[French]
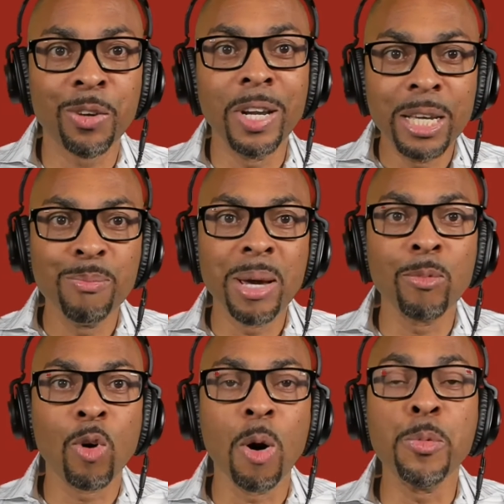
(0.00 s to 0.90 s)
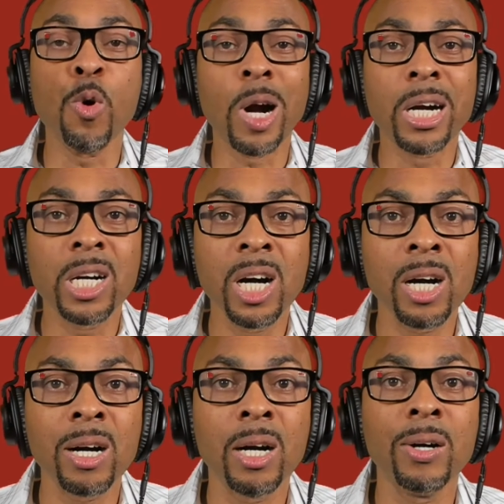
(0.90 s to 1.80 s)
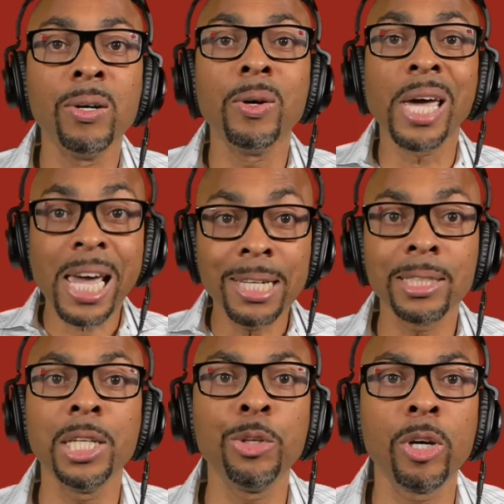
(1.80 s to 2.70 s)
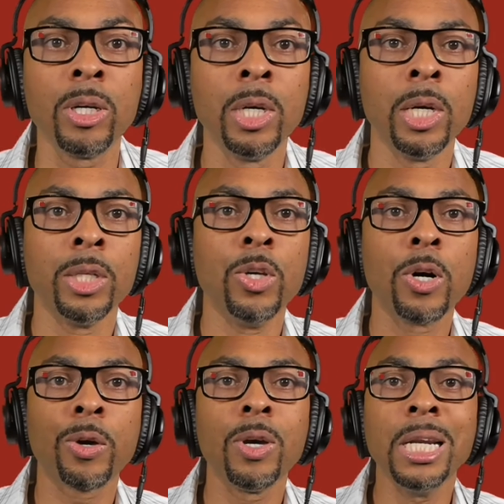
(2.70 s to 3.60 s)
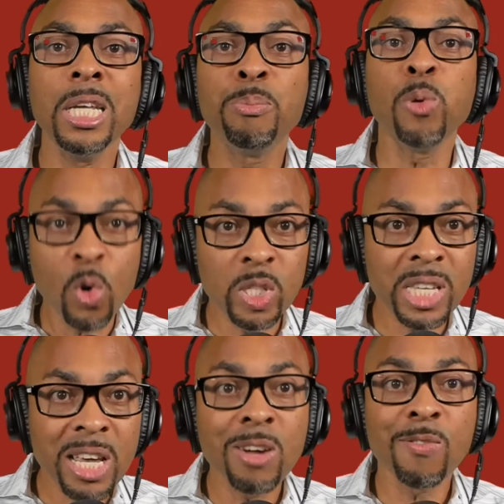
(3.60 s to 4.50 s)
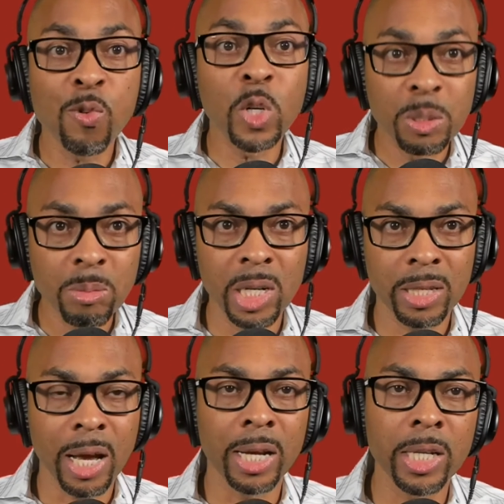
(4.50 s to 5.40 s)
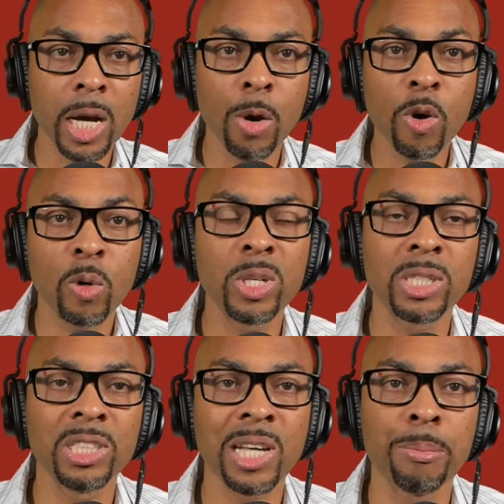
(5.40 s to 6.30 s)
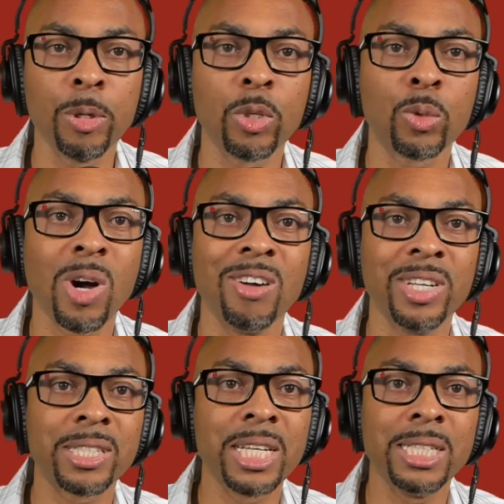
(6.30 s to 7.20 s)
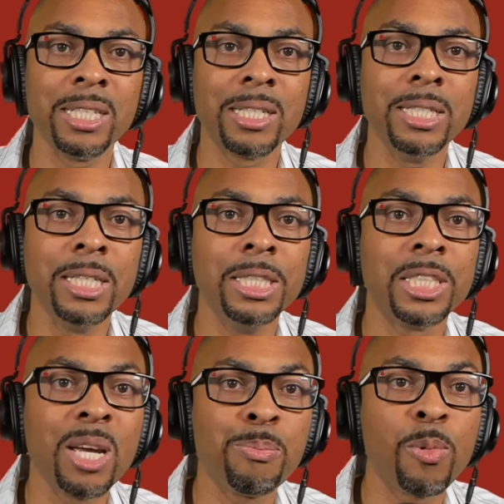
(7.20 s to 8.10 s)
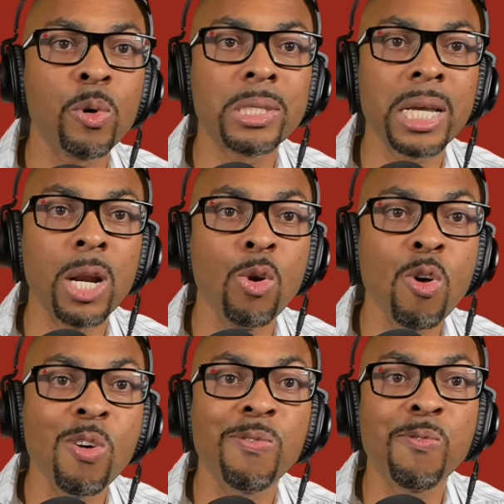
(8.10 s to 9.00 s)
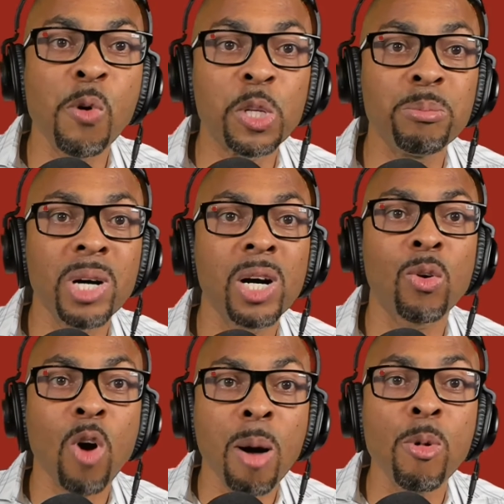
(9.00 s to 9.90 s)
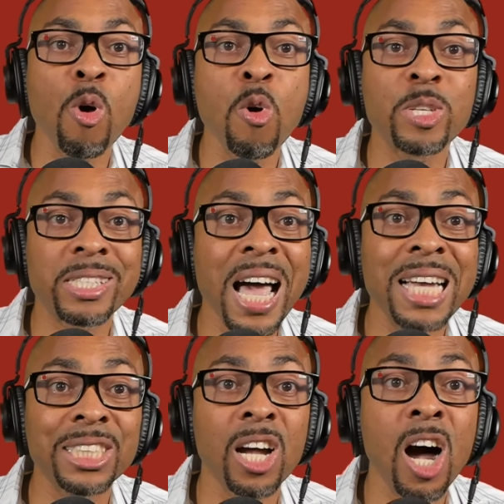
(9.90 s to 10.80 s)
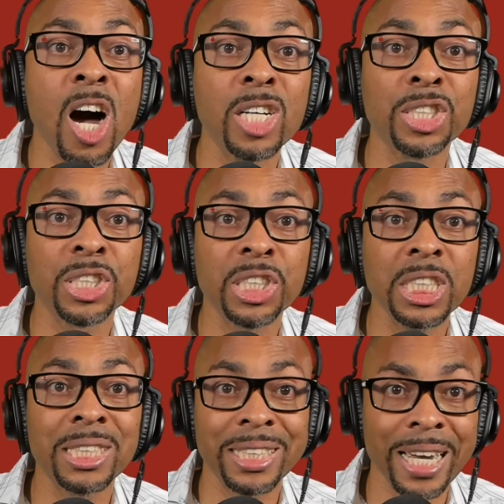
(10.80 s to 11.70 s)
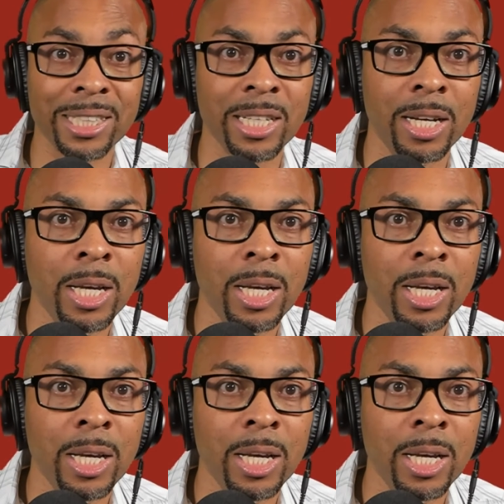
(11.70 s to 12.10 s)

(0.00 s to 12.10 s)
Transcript: que lui-même, comme un grand ingénieur, donc, lui poser fondement, ça. Dans 1 Corinthiens chapitre 3, verset 10, il dit, j'ai posé le fondement comme un sage architecte.